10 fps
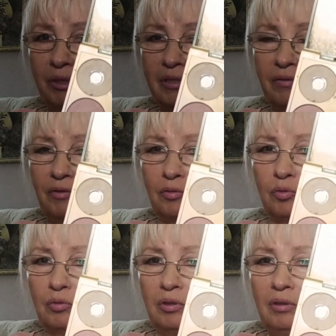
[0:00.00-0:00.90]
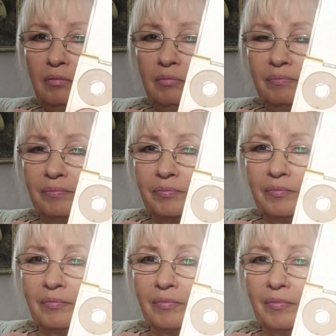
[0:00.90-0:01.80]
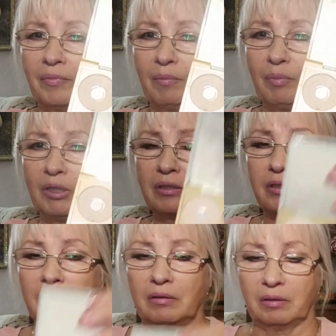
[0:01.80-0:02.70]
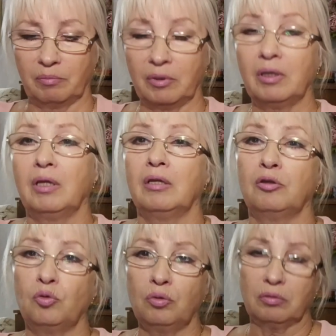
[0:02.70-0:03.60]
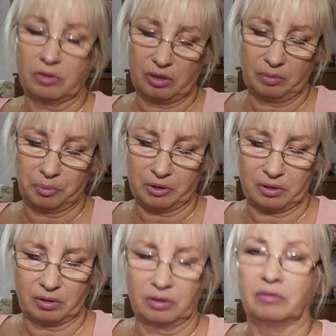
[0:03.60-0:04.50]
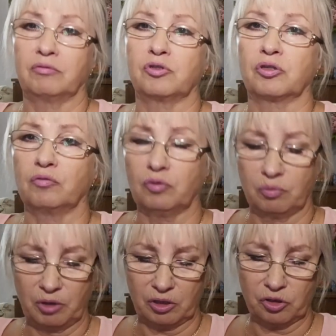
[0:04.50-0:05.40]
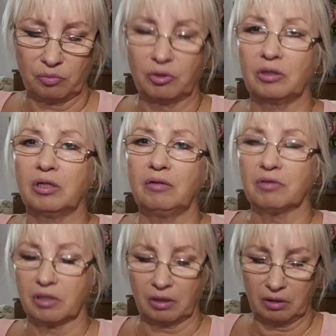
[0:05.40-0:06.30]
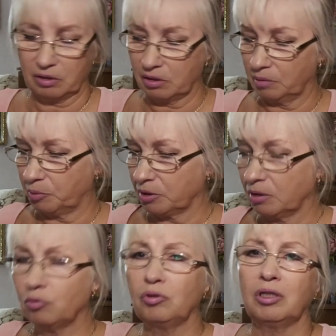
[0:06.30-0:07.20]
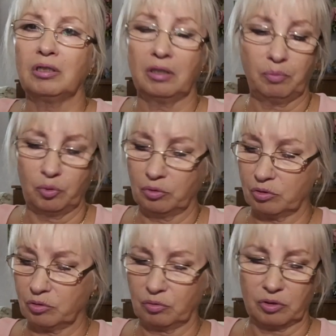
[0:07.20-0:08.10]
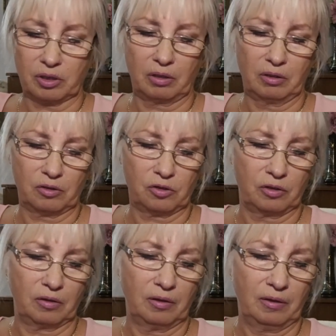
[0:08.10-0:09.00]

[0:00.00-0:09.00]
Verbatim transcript: по цвету, да? По оттенкам. Но сыпятся, девочки. Вот мне чем не нравится, они сыпятся. Ну, иногда пользуюсь, конечно.